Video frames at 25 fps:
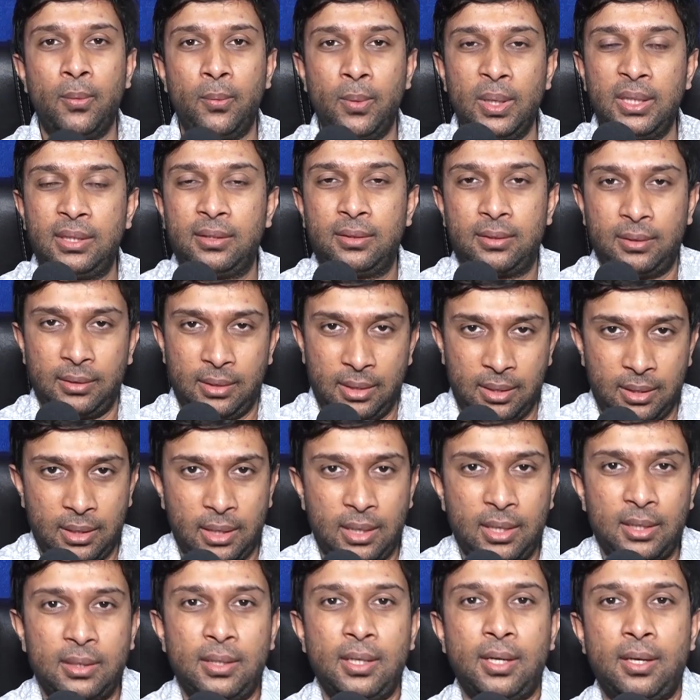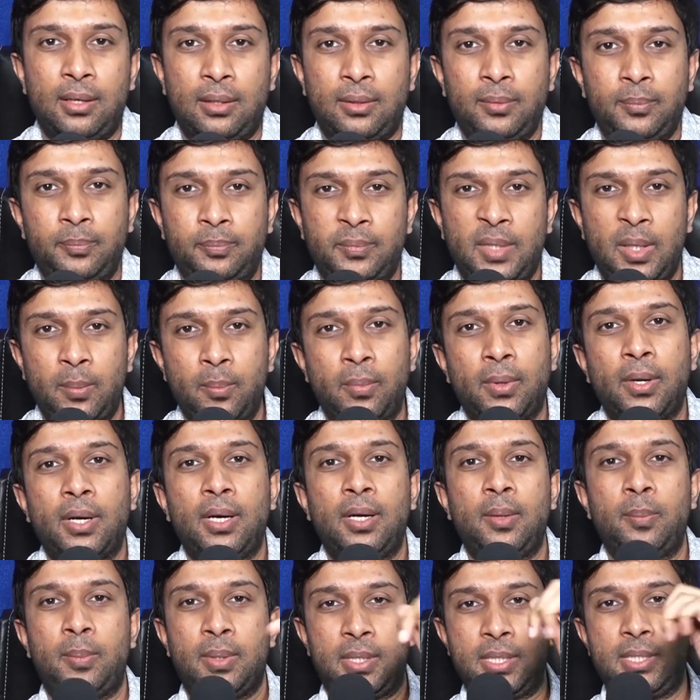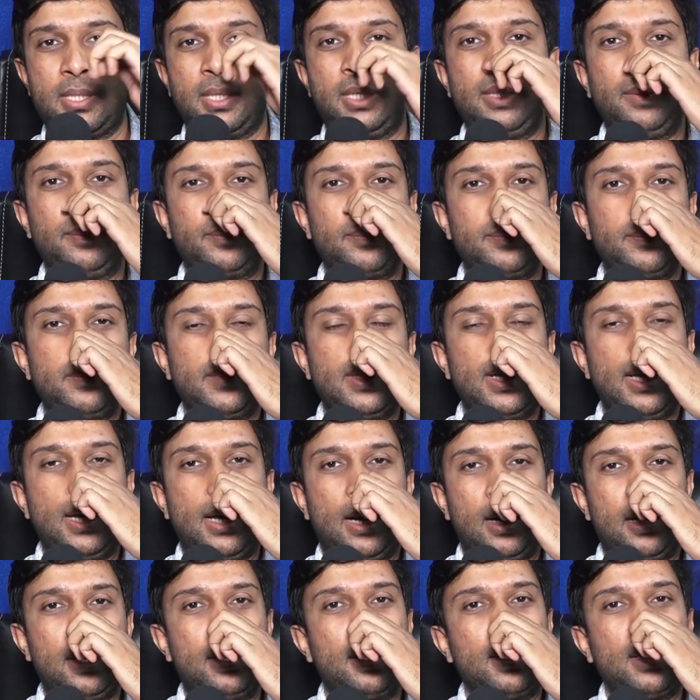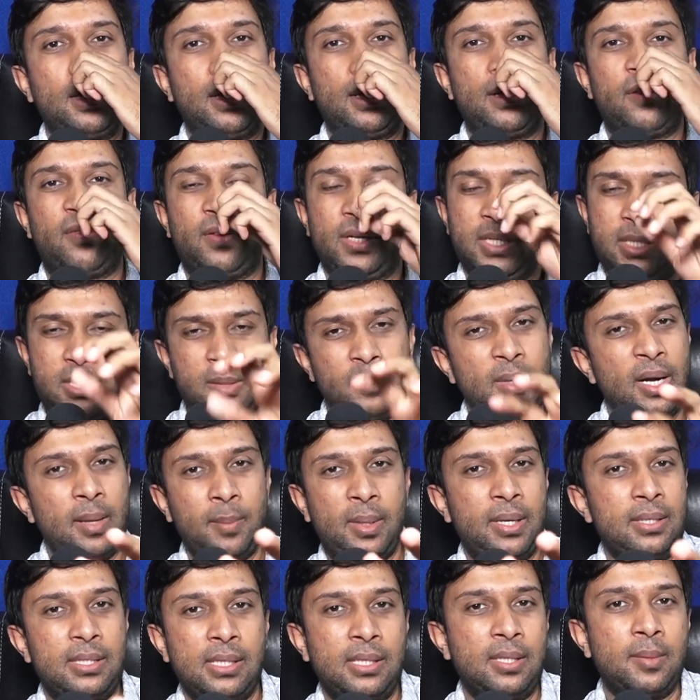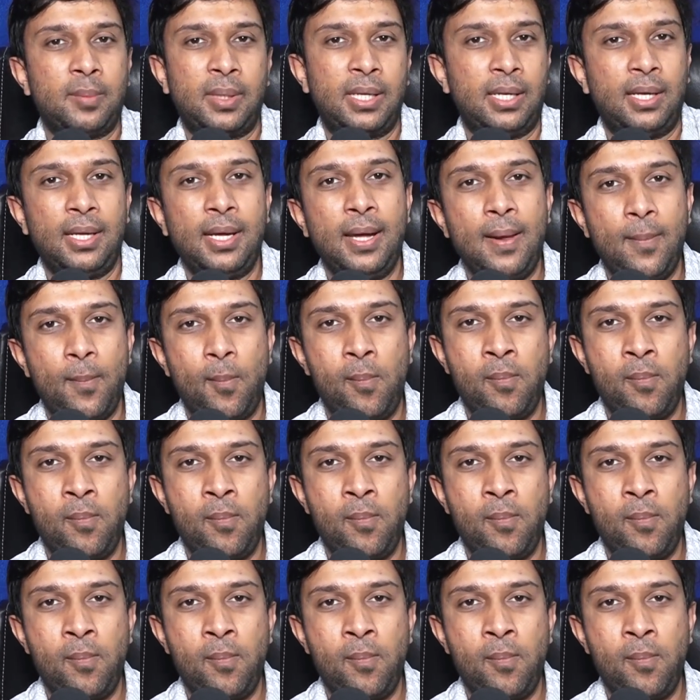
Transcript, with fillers: విత్ అనదర్ ఇంపార్టెంట్ పర్సన్ అంటే ఫస్ట్ మనం ఏం చేద్దామంటే